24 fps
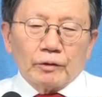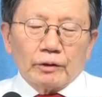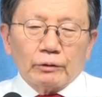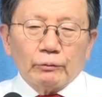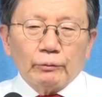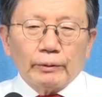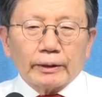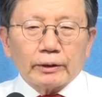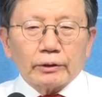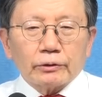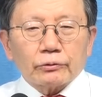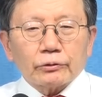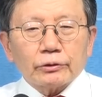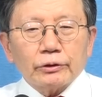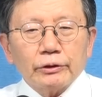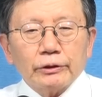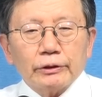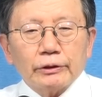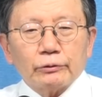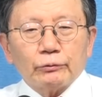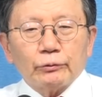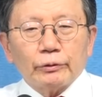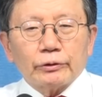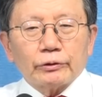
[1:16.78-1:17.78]
이게 왜
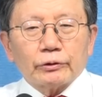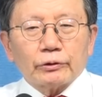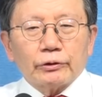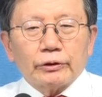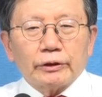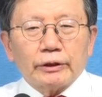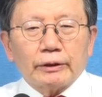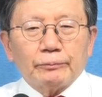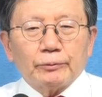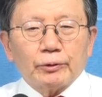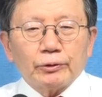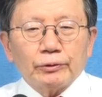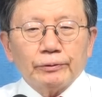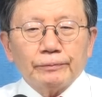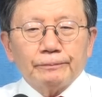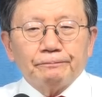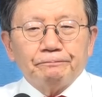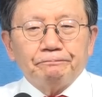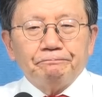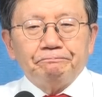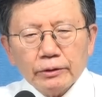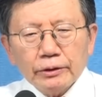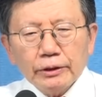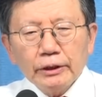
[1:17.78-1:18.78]
그렇게 되는
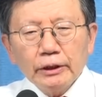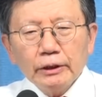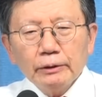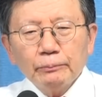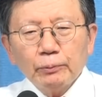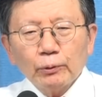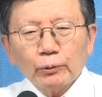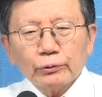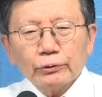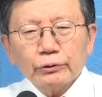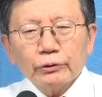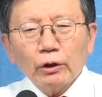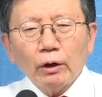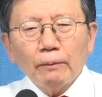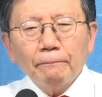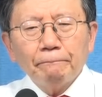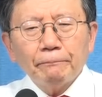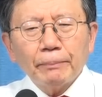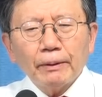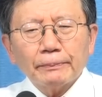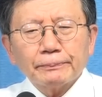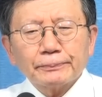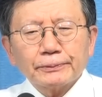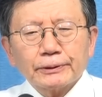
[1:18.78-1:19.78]
거냐면은 일본은
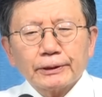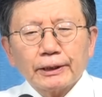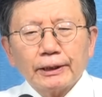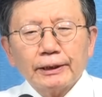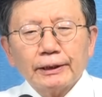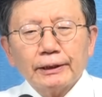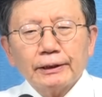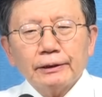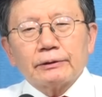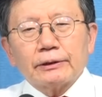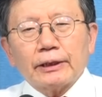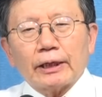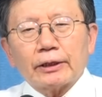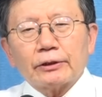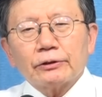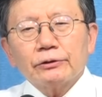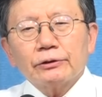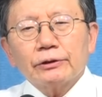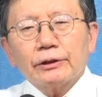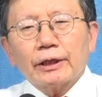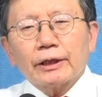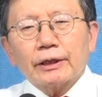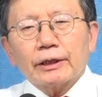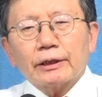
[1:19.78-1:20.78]
헌법상
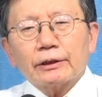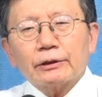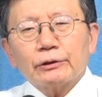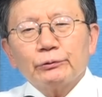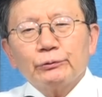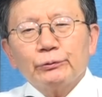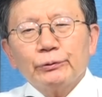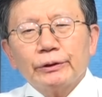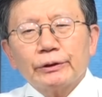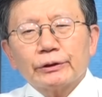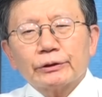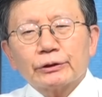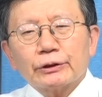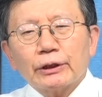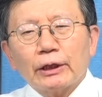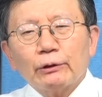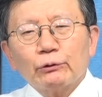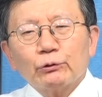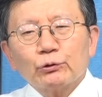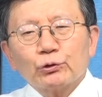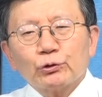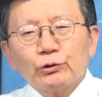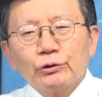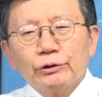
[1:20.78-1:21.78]
다른 나라를 위해
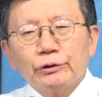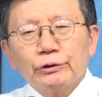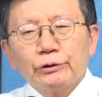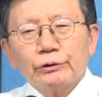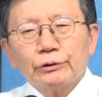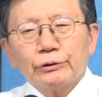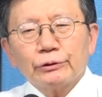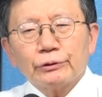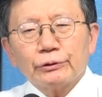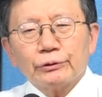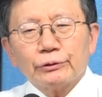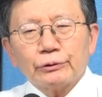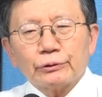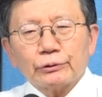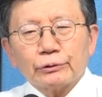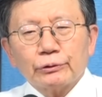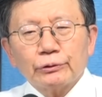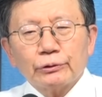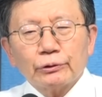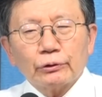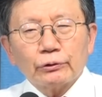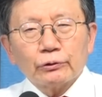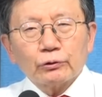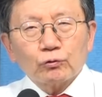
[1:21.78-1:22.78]
싸울 수 있는
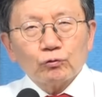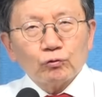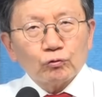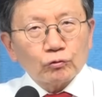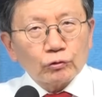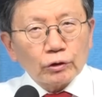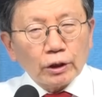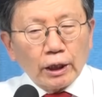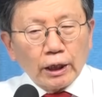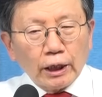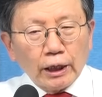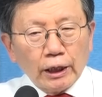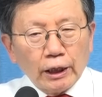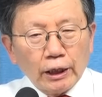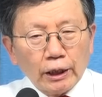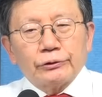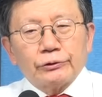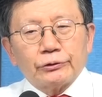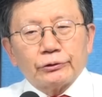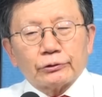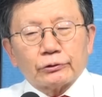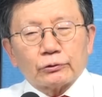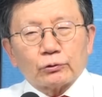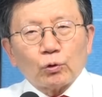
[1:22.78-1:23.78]
그런 국가,
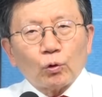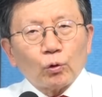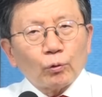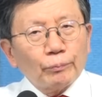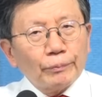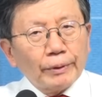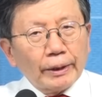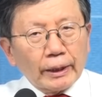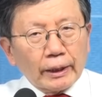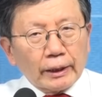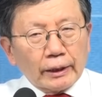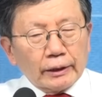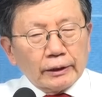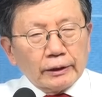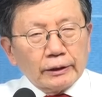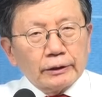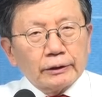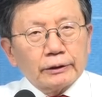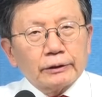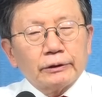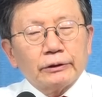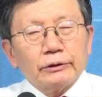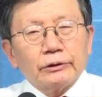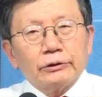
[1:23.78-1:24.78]
즉 동맹
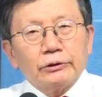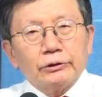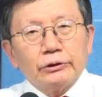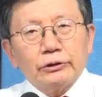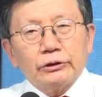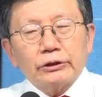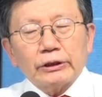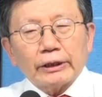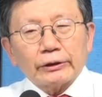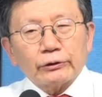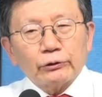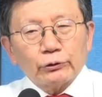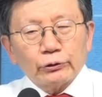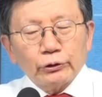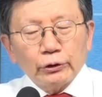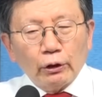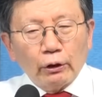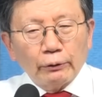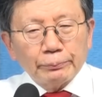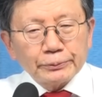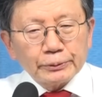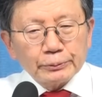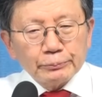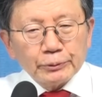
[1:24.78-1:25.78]
이 자격이
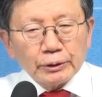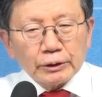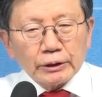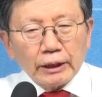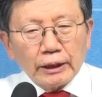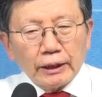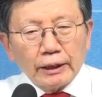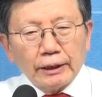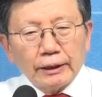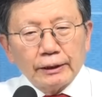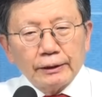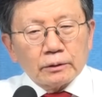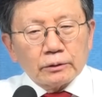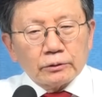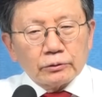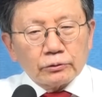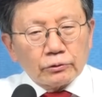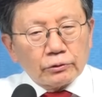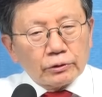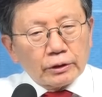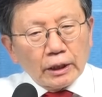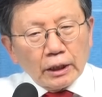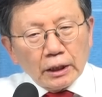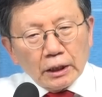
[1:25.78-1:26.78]
없습니다.
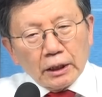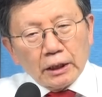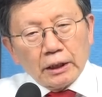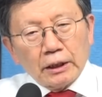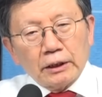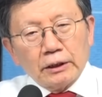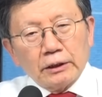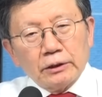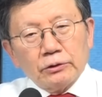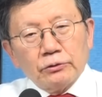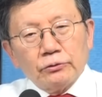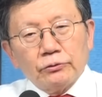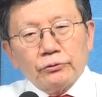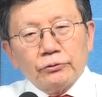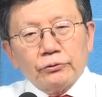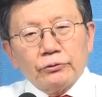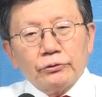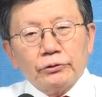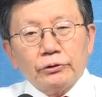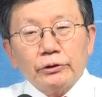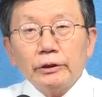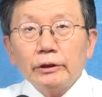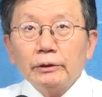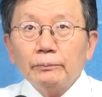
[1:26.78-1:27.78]
그러나
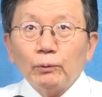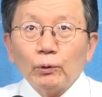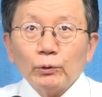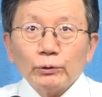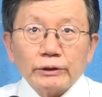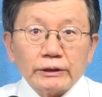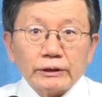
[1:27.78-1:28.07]
일본